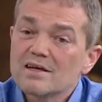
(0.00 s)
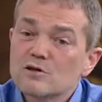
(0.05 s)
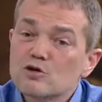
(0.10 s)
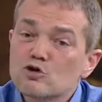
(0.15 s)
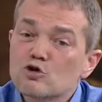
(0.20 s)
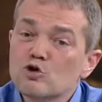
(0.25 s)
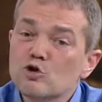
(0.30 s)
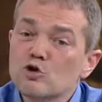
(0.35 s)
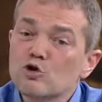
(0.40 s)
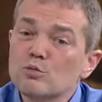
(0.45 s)

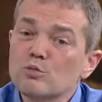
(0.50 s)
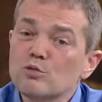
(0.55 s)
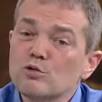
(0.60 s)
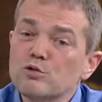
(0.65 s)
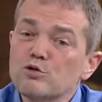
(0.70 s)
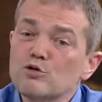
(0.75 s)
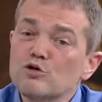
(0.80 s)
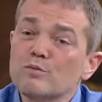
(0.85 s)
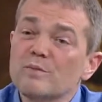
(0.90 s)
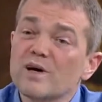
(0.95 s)

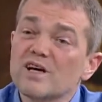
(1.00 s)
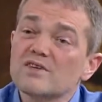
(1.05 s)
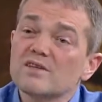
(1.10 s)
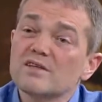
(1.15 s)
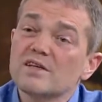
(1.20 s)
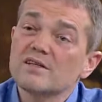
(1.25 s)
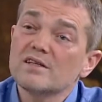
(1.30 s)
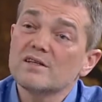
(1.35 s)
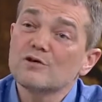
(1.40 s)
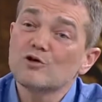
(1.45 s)
sorumluluğun
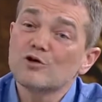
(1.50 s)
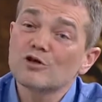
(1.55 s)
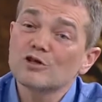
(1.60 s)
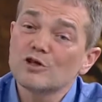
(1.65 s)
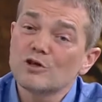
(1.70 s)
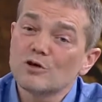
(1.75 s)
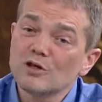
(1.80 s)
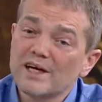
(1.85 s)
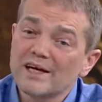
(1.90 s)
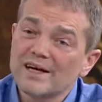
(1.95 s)
başladığı
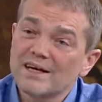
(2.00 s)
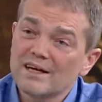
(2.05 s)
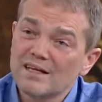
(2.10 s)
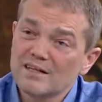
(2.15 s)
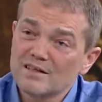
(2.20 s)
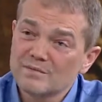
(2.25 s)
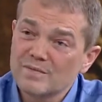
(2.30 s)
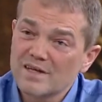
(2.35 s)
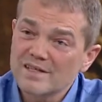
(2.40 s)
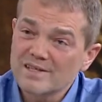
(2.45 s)
nokta olarak
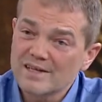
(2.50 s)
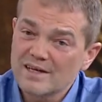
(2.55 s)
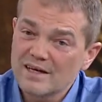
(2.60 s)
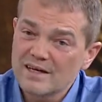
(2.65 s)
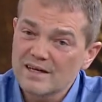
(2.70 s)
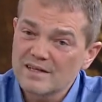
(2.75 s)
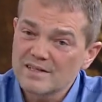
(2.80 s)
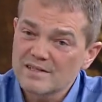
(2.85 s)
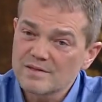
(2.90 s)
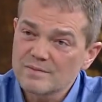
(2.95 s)
alınması
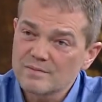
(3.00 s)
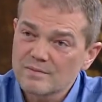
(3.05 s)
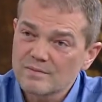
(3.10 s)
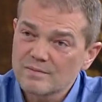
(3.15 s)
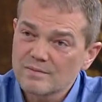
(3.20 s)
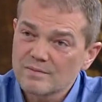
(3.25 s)
lazım.